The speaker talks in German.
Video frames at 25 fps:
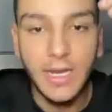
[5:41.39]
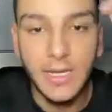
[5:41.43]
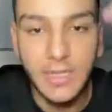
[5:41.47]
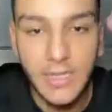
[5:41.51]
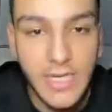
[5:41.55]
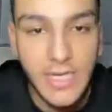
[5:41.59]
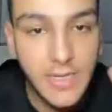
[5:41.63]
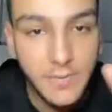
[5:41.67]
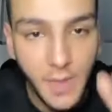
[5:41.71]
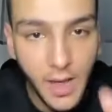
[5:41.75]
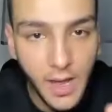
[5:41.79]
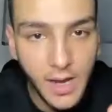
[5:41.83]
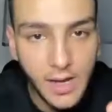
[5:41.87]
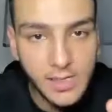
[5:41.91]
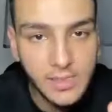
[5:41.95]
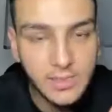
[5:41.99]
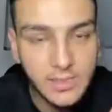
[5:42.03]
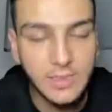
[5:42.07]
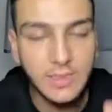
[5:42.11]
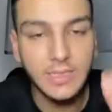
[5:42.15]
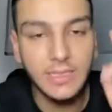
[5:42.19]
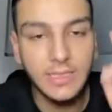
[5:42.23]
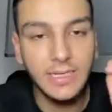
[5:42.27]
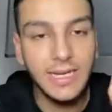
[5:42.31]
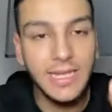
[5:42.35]

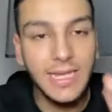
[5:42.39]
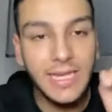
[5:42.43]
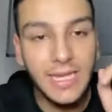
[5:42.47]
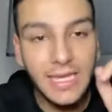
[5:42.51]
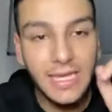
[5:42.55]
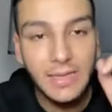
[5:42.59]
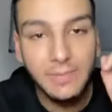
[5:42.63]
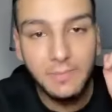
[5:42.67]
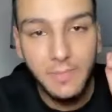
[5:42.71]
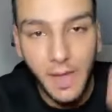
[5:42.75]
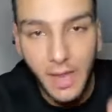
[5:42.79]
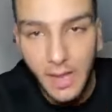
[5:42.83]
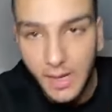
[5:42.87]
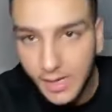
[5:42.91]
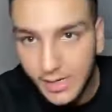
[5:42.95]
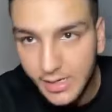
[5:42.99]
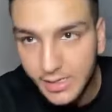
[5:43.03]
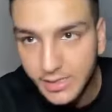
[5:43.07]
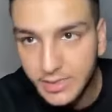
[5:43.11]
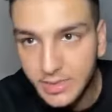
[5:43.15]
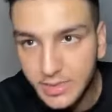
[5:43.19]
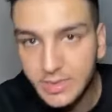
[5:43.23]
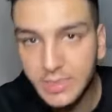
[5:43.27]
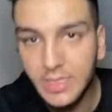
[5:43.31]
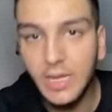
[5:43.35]
Niemals,
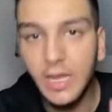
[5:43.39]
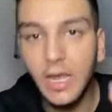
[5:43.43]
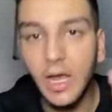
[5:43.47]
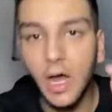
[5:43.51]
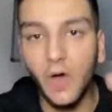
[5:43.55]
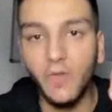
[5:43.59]
niemals